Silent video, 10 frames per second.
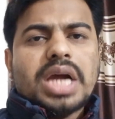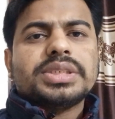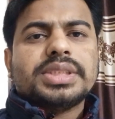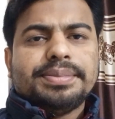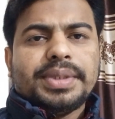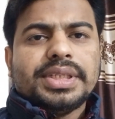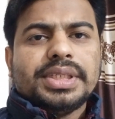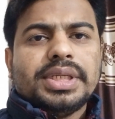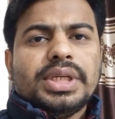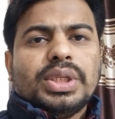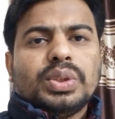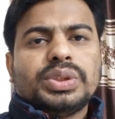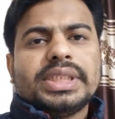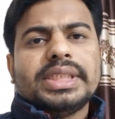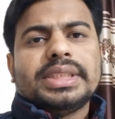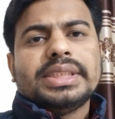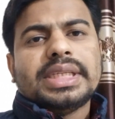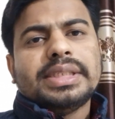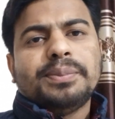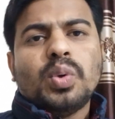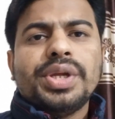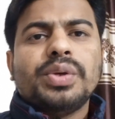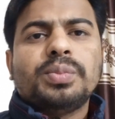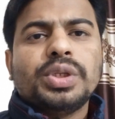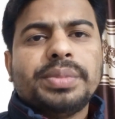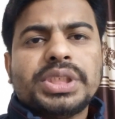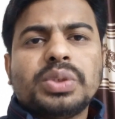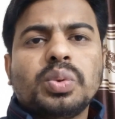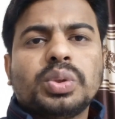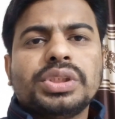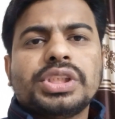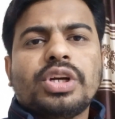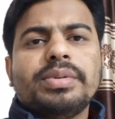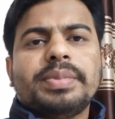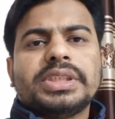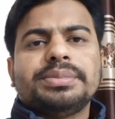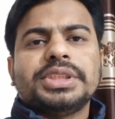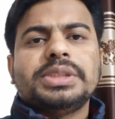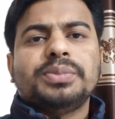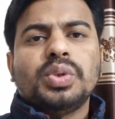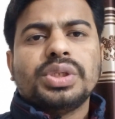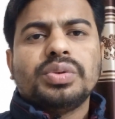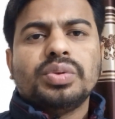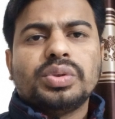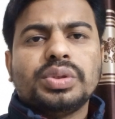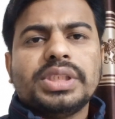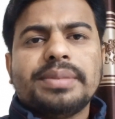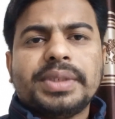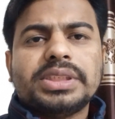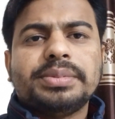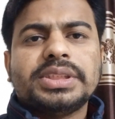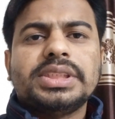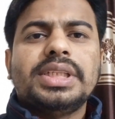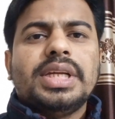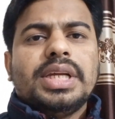আসতে পারে তো সেক্ষেত্রে তাদের বইয়ের উপরই বেশি গুরুত্ব দিতে হবে পাশাপাশি বইয়ের গুরুত্ব দেওয়ার পাশাপাশি